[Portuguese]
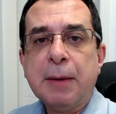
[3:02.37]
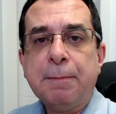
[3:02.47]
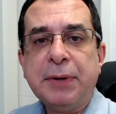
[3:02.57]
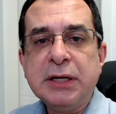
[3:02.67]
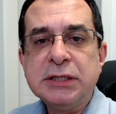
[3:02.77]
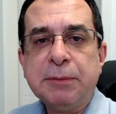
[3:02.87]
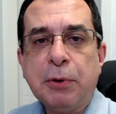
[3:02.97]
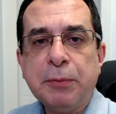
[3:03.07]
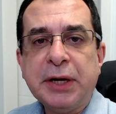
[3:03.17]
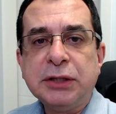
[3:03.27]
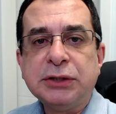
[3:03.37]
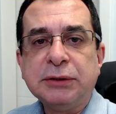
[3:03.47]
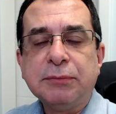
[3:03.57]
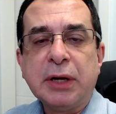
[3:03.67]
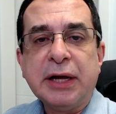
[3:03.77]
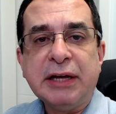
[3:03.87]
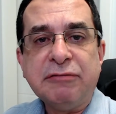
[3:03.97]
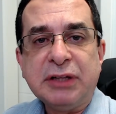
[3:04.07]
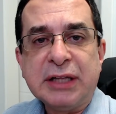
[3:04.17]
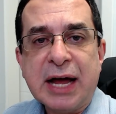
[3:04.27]
principalmente
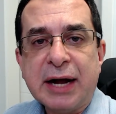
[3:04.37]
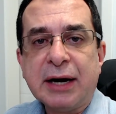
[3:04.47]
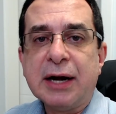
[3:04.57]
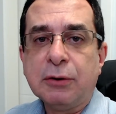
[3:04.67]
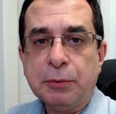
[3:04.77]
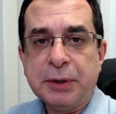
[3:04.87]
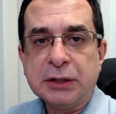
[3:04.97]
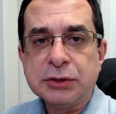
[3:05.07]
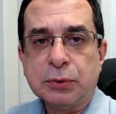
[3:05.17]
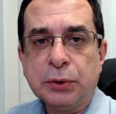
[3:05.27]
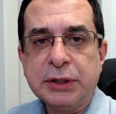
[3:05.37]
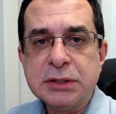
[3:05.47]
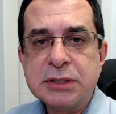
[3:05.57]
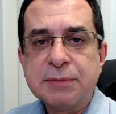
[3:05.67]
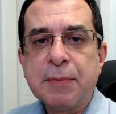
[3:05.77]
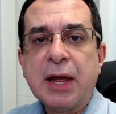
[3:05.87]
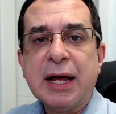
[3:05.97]
evitar aglomerações,